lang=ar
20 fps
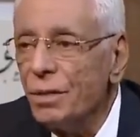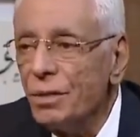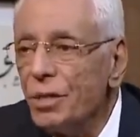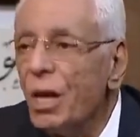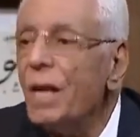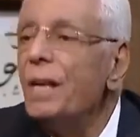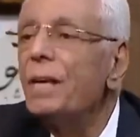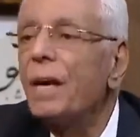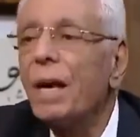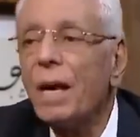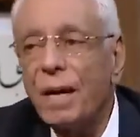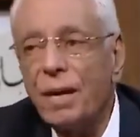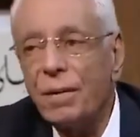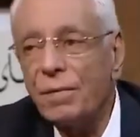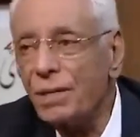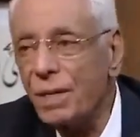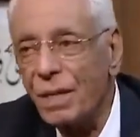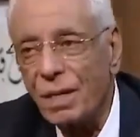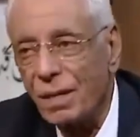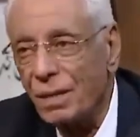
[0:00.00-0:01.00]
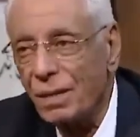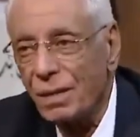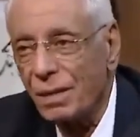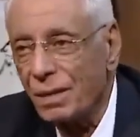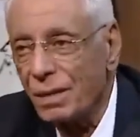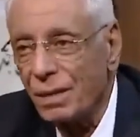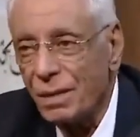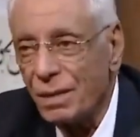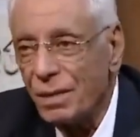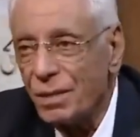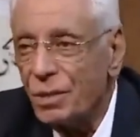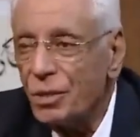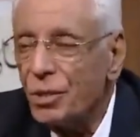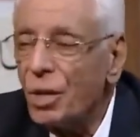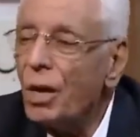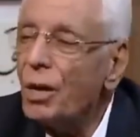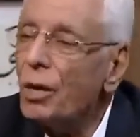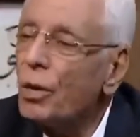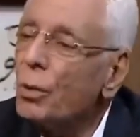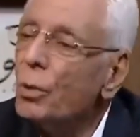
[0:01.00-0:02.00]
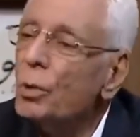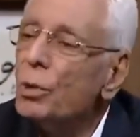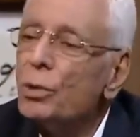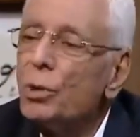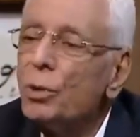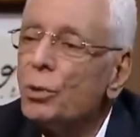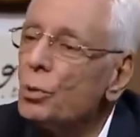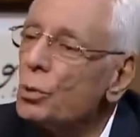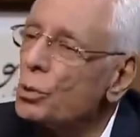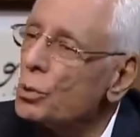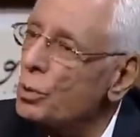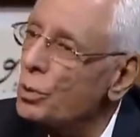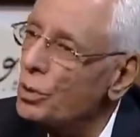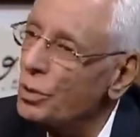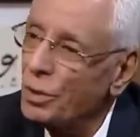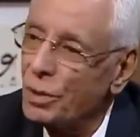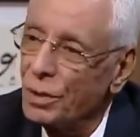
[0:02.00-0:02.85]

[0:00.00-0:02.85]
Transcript: شيك على نفسك ان شاء الله كل ست اشهر